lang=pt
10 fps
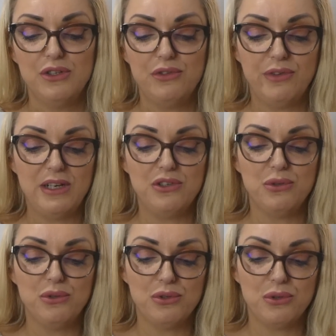Diferente
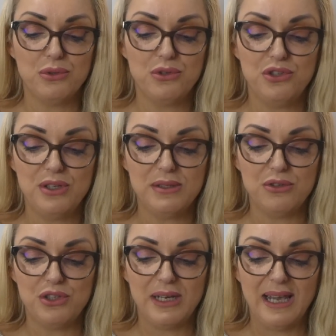dos outros dias,
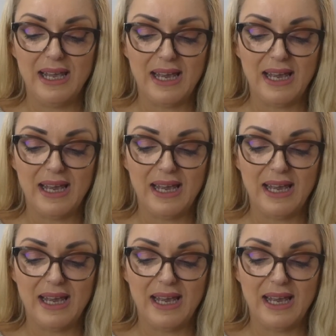eu cheguei em